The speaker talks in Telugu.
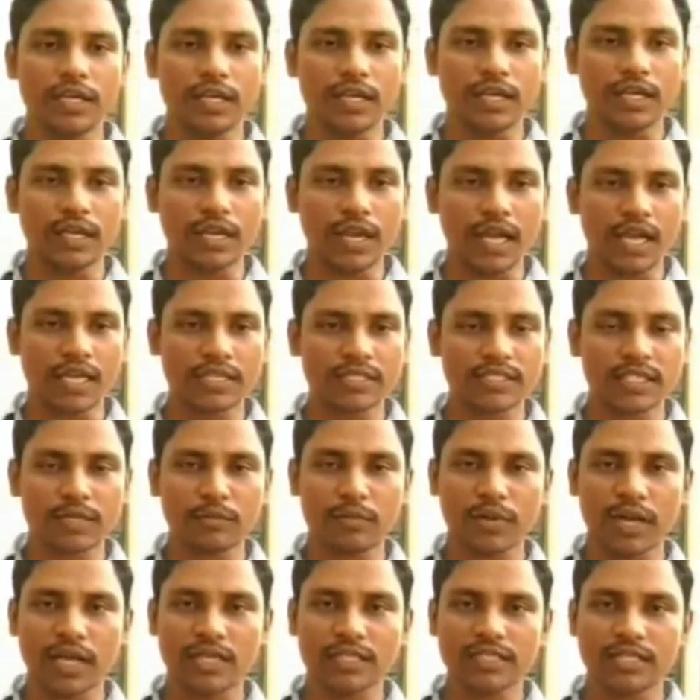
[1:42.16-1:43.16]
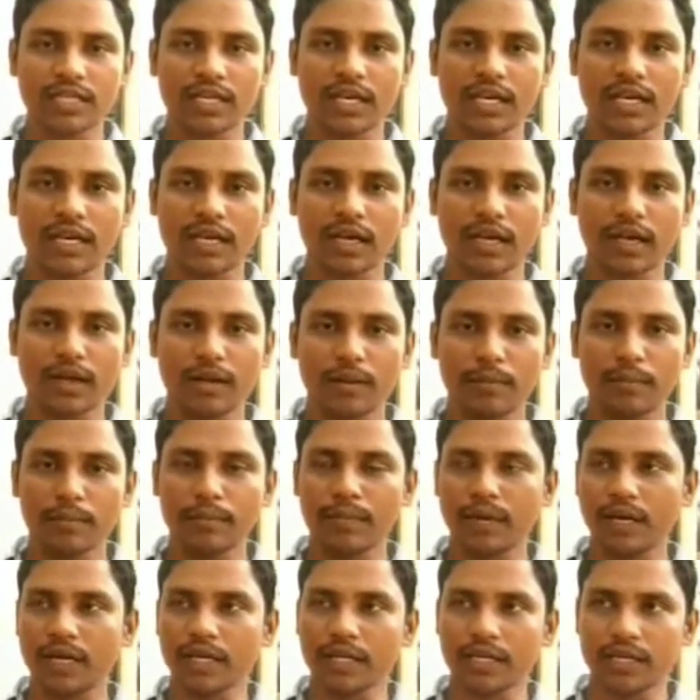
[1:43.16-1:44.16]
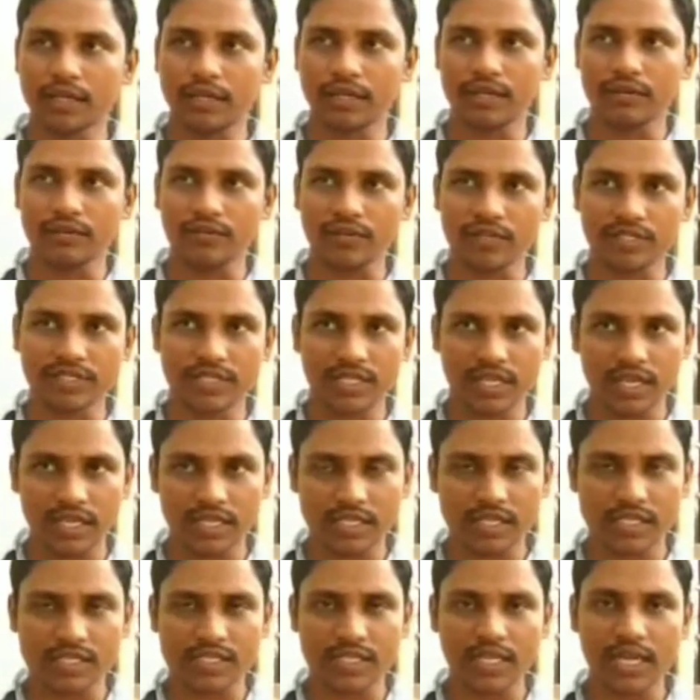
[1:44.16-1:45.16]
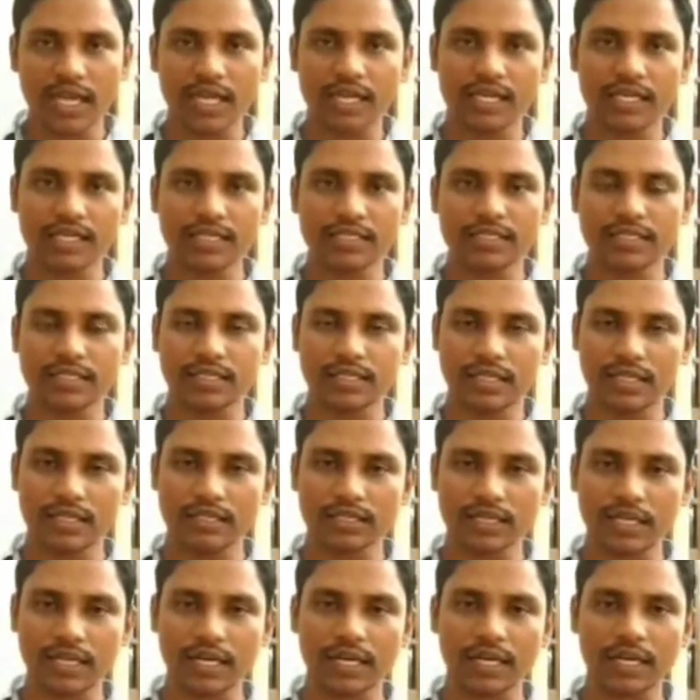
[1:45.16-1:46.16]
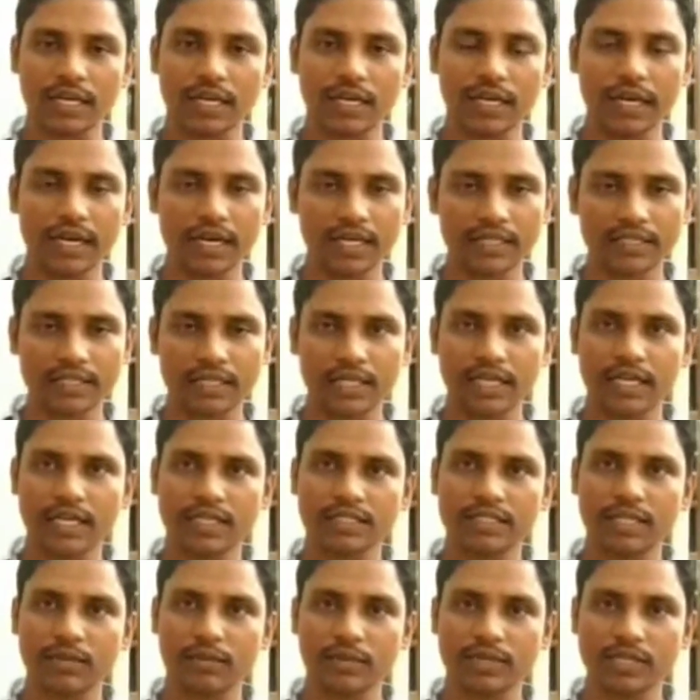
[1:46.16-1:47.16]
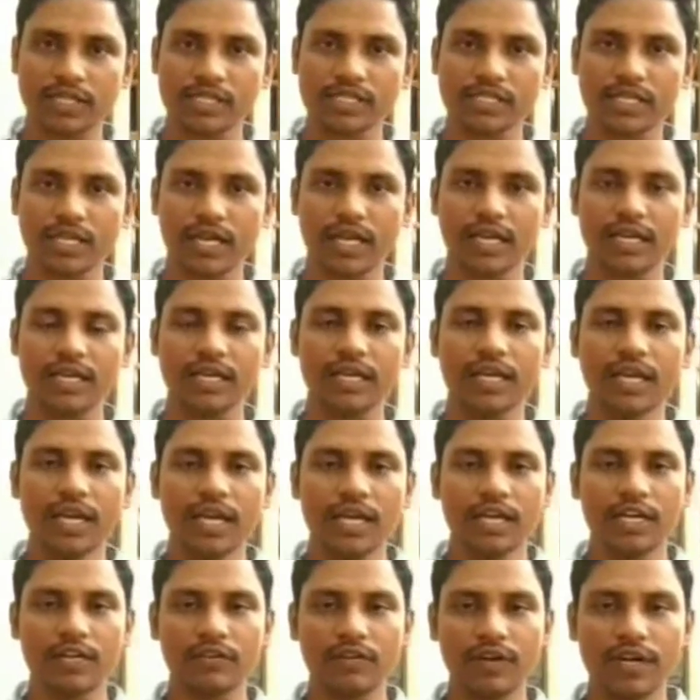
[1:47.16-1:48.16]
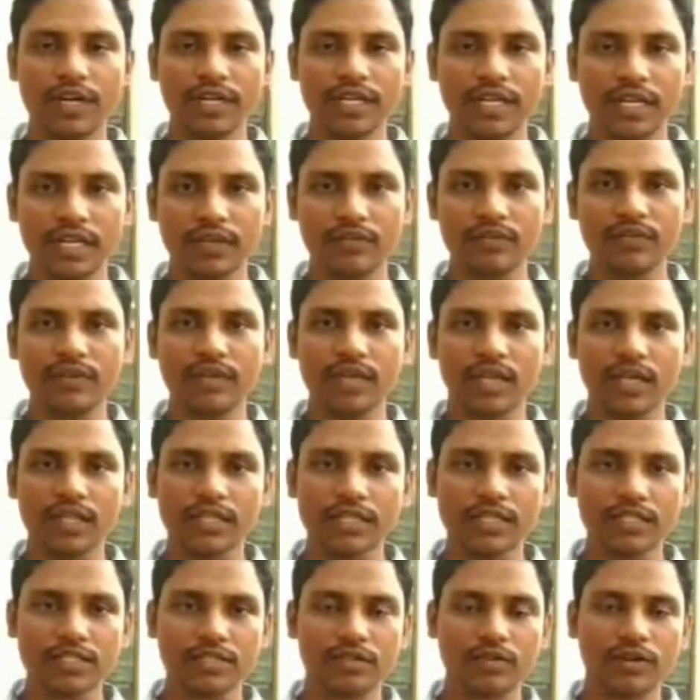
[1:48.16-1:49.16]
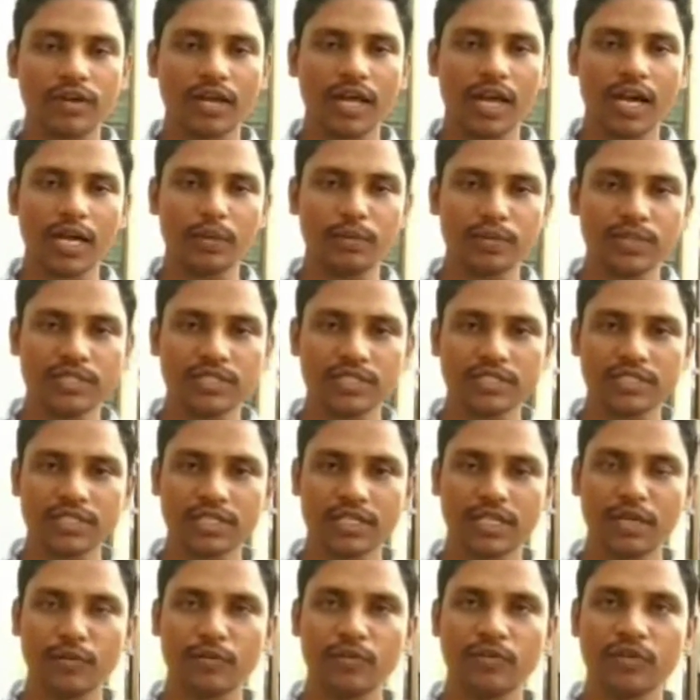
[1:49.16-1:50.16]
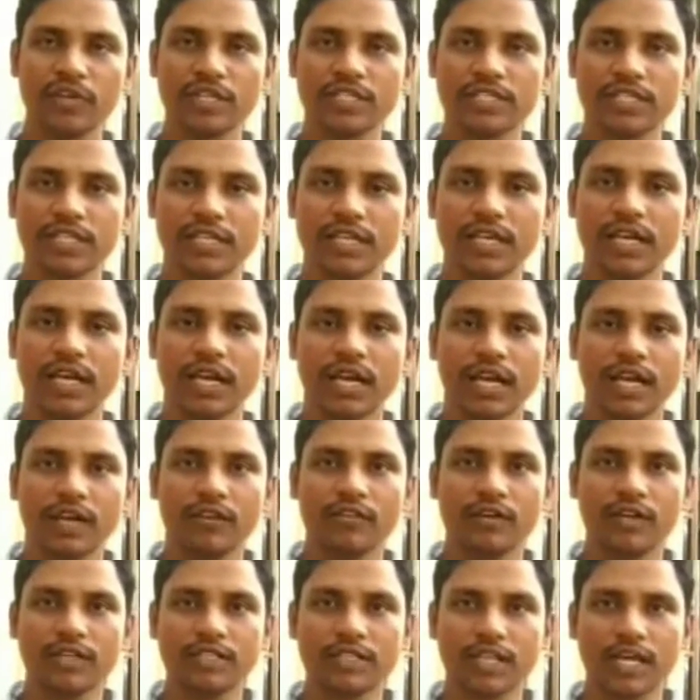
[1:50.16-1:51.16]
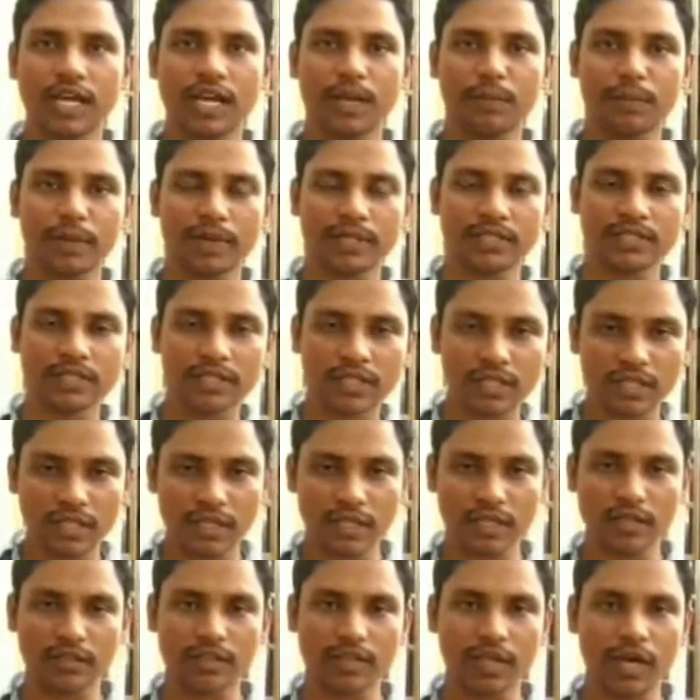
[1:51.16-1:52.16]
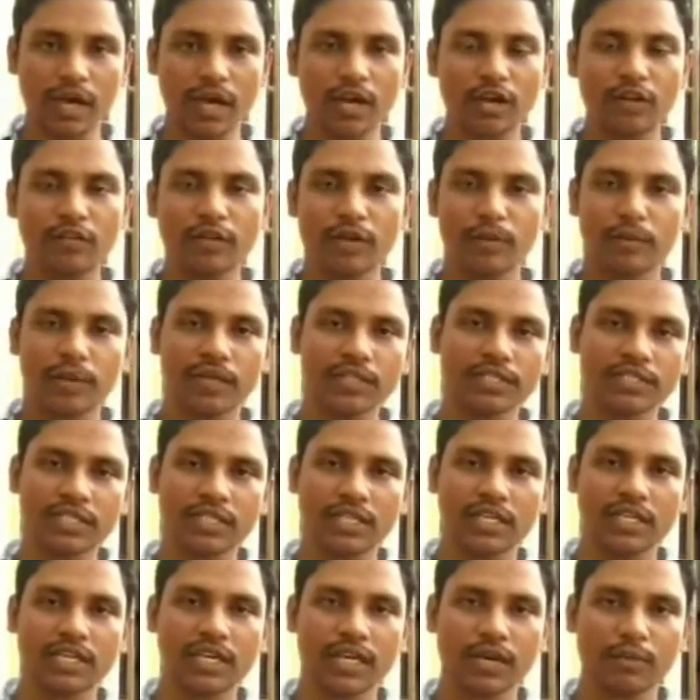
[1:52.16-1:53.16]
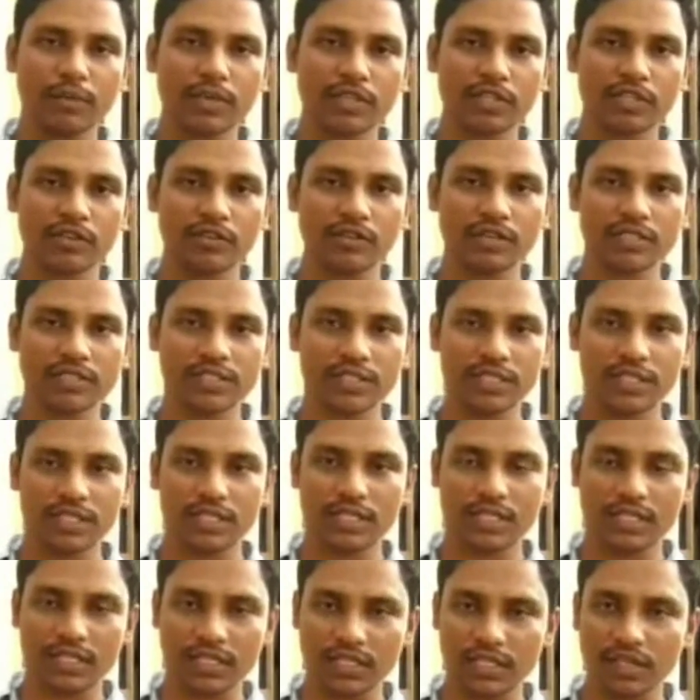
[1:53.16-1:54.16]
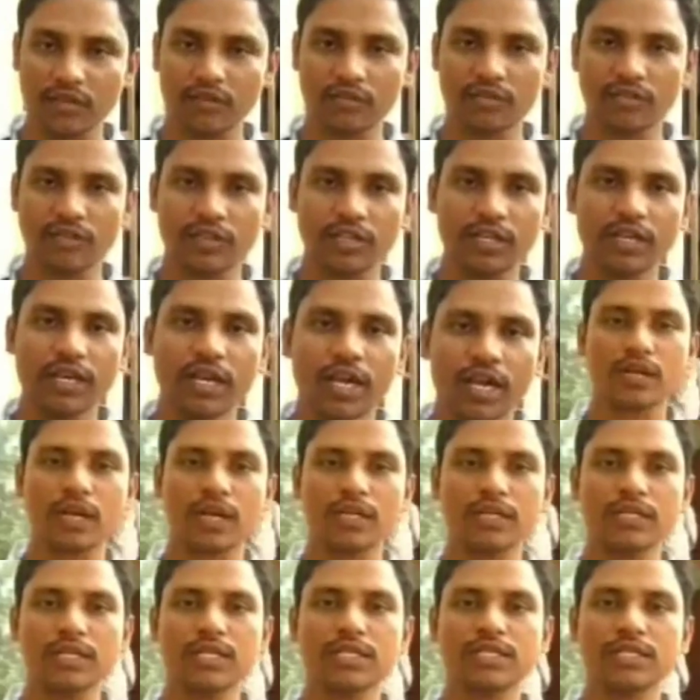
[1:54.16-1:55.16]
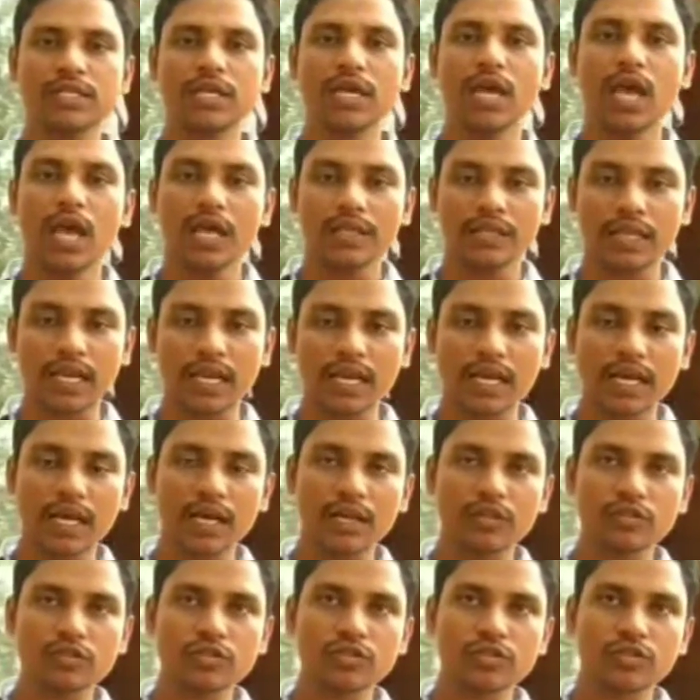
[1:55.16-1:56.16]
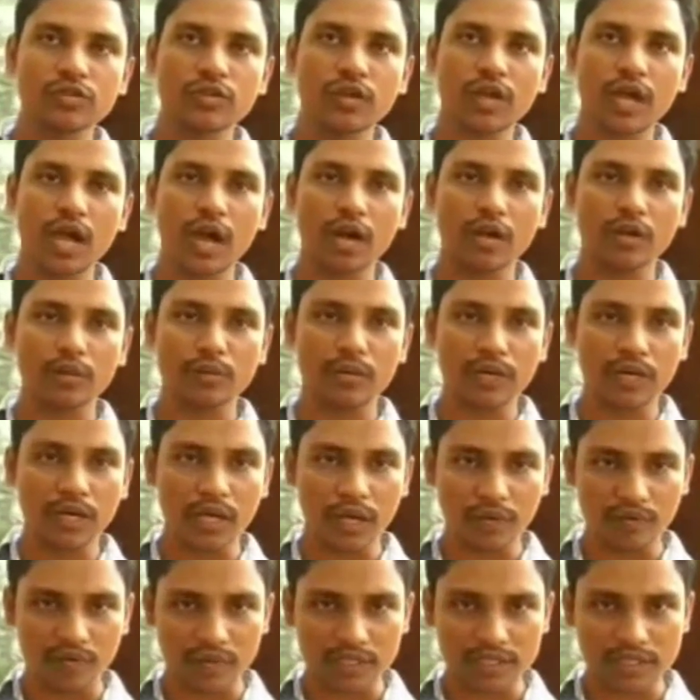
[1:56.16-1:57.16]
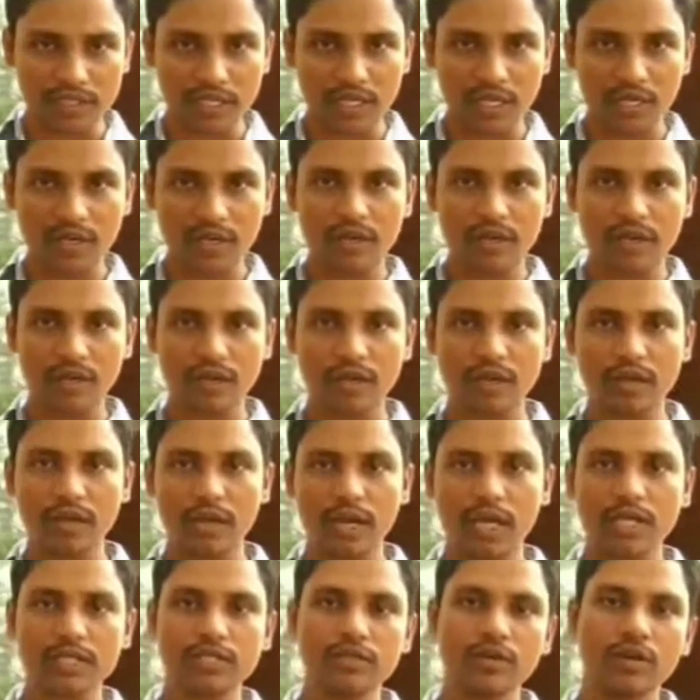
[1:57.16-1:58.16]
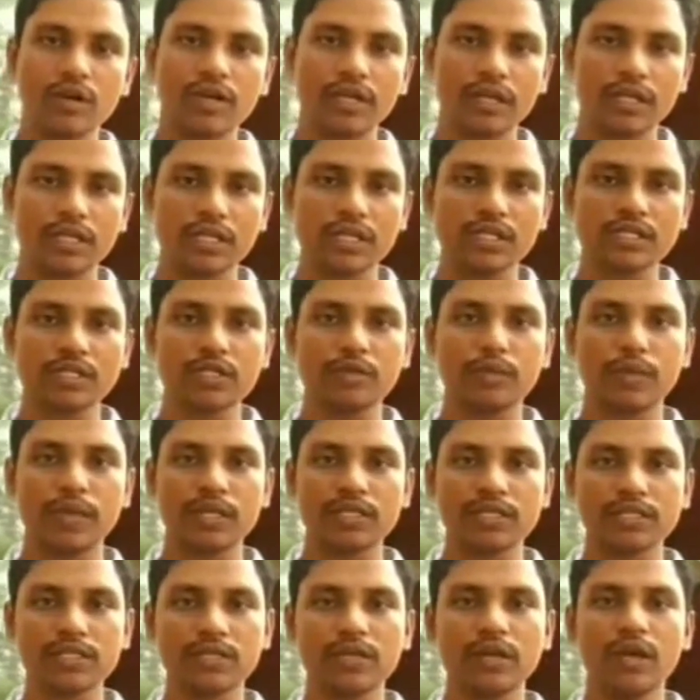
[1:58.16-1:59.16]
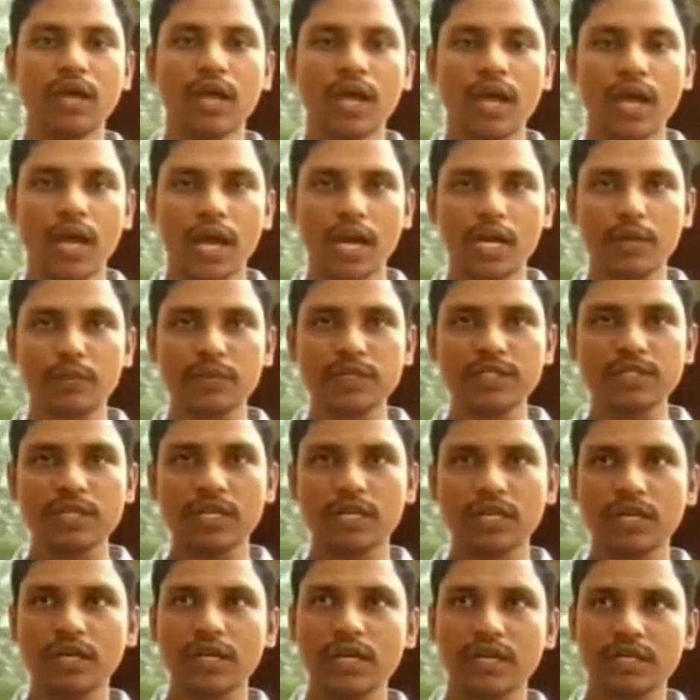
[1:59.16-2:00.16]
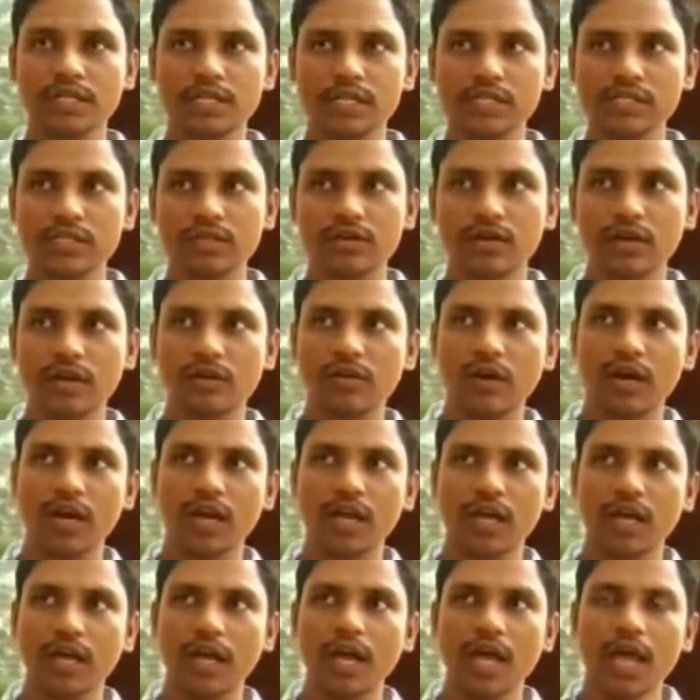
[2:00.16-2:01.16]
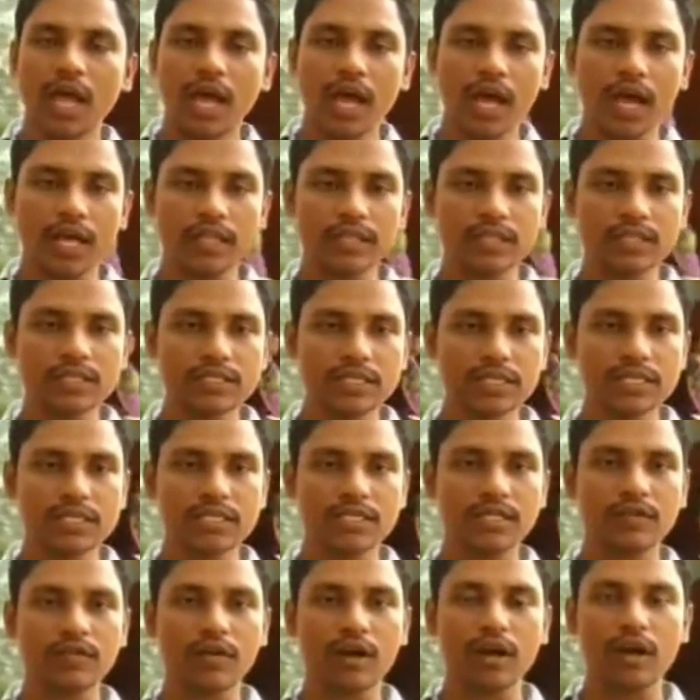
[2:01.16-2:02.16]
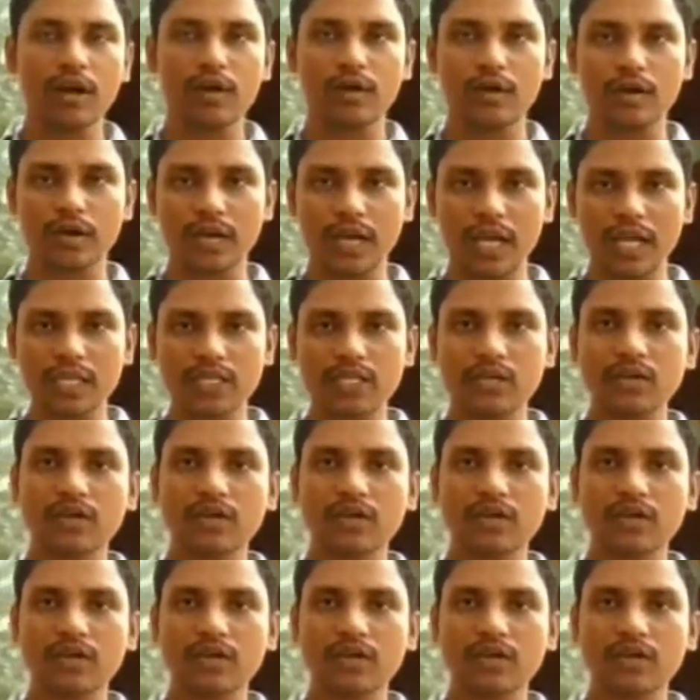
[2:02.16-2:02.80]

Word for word: లాస్ట్ టైం రాసిన మనకి ఫస్ట్ ఇయర్ రిజల్ట్స్ కానీ సెకండ్ ఎంట్రన్స్ ఎగ్జామ్ రిజల్ట్స్ కానీ ఇటువంటి ఏమీ అందించకుండా అడ్మిషన్స్ నిలిపివేసి ఇటువంటి చాలా పరిస్థితి దారుణమైన పరిస్థితికి అంబేద్కర్ యూనివర్సిటీ ఇదవుతుంది రన్ చేసి తెలంగాణ చూసుకుంటే ఆటోమేటిక్గా ఫస్ట్ ఇయర్ రాసిన వాళ్ళకి రిజల్ట్స్ ప్లస్ అడ్మిషన్ రిజల్ట్స్ కూడా వాళ్ళు అందించేసి వాళ్ళు క్లాసులు కూడా